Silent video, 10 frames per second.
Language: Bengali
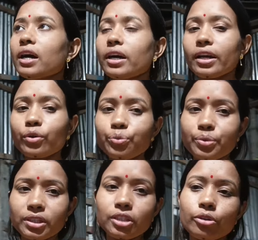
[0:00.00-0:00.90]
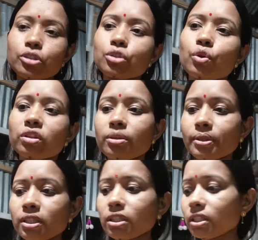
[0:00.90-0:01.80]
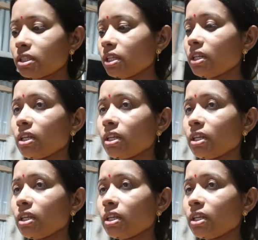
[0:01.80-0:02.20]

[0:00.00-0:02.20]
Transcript: আর এখন প্রীতি হচ্ছে সন্ধ্যাবাতি দিচ্ছে